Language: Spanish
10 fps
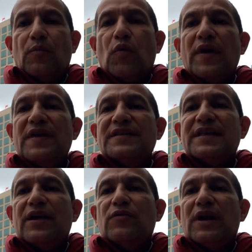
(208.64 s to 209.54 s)
puede
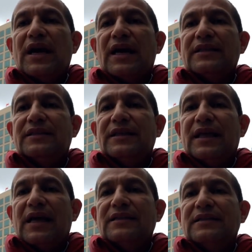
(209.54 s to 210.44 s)
ser una
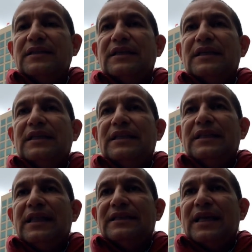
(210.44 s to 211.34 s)
cantidad
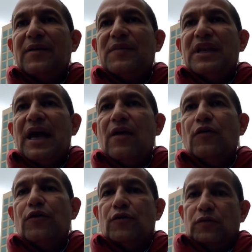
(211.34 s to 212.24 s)
determinada
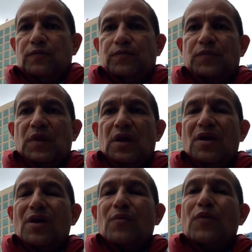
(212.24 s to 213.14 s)
o no,
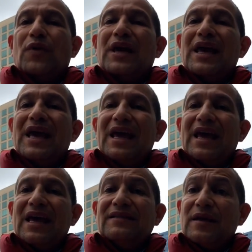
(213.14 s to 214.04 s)
porque
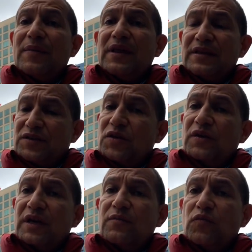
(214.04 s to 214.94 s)
esta
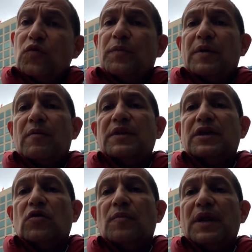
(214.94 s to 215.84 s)
predicción es
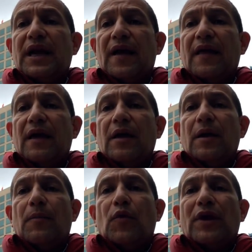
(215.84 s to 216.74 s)
supremamente complicada
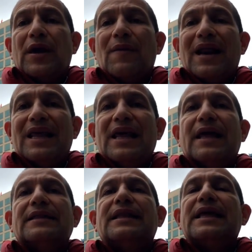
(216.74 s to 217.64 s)
porque
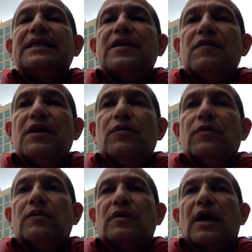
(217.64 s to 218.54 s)
varía de
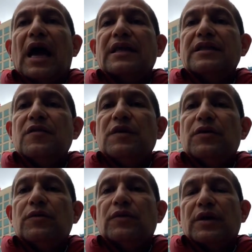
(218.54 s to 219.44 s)
individuo a
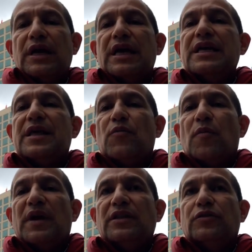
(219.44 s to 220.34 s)
individuo y de
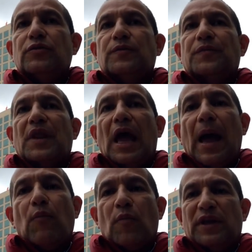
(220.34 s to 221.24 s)
momento
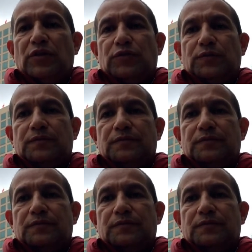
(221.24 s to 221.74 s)
a momento.